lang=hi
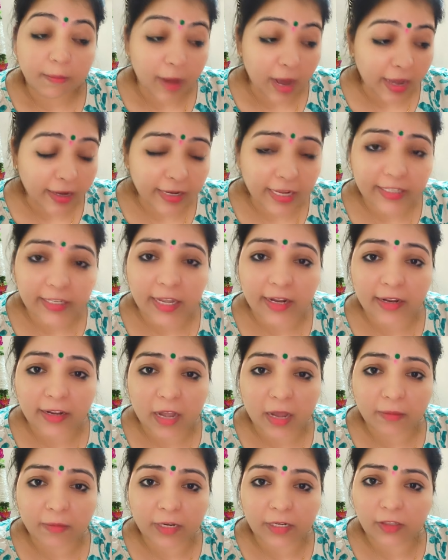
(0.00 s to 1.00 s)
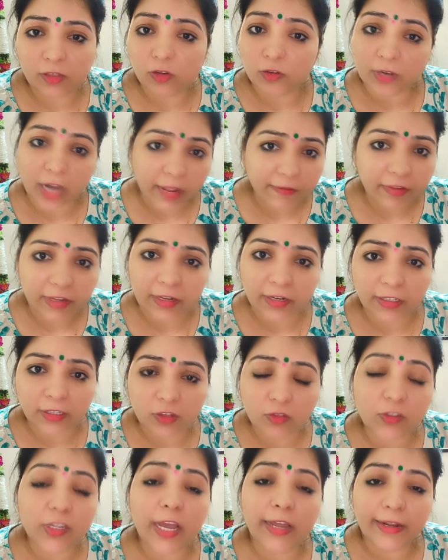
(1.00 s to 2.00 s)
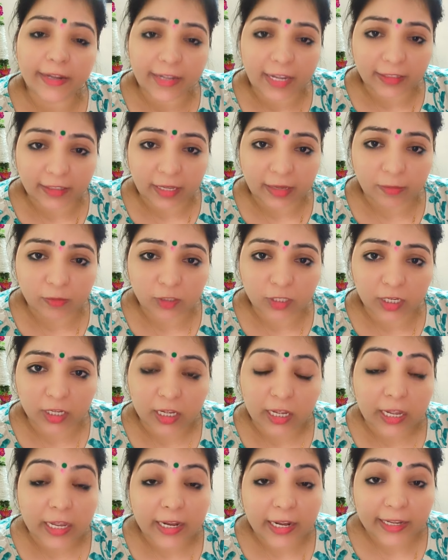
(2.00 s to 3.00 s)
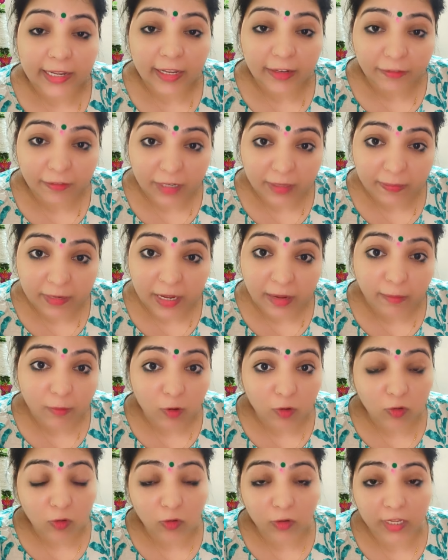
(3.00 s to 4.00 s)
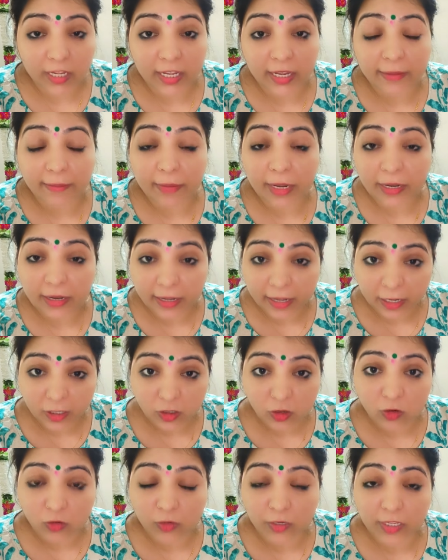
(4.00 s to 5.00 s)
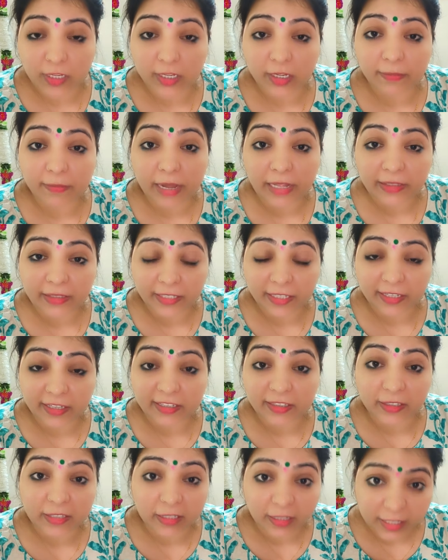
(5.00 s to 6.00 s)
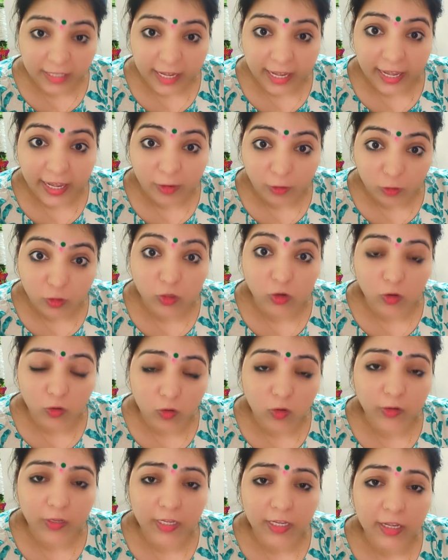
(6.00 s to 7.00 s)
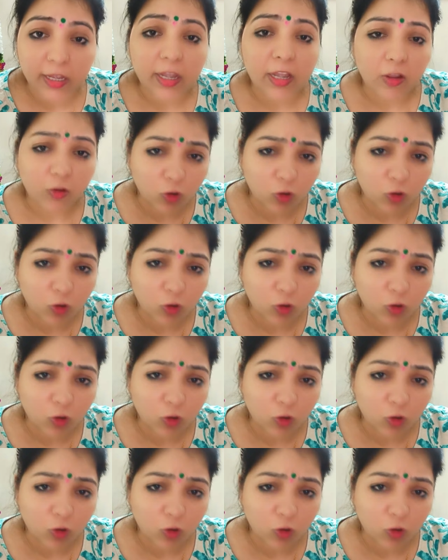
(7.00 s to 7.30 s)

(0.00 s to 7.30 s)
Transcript: बाहर के सारे काम करती हूँ ड्राइविंग करती हूँ क्या नहीं आता है मुझे लेकिन फिर भी हम लोगों के मन की जो उनकी मानसिक स्थिति है कुछ लोगों की